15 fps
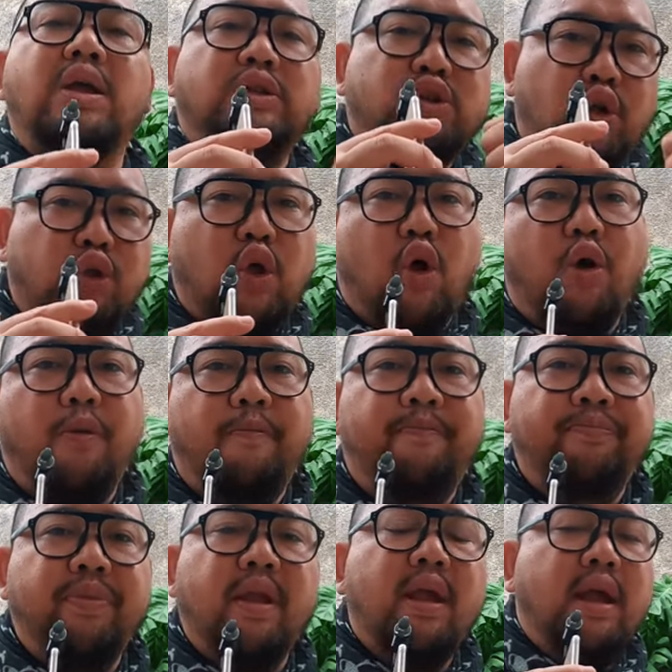Contoh,
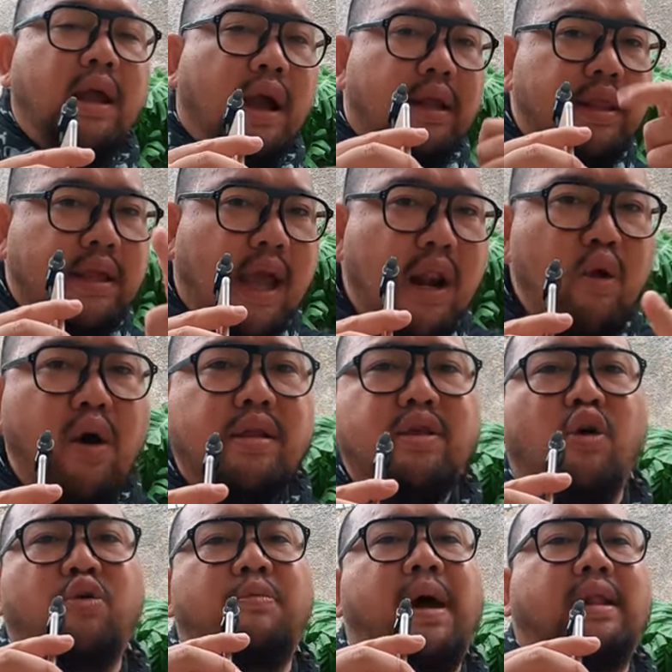ketika lu
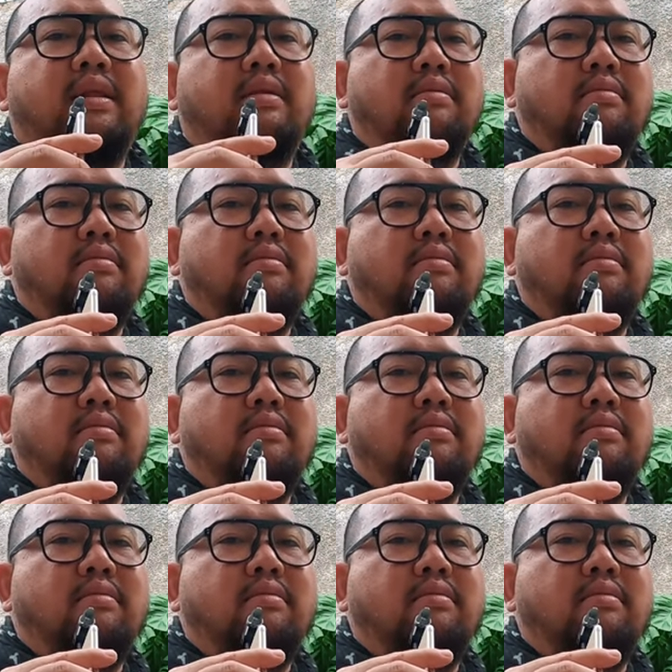ngasih obat,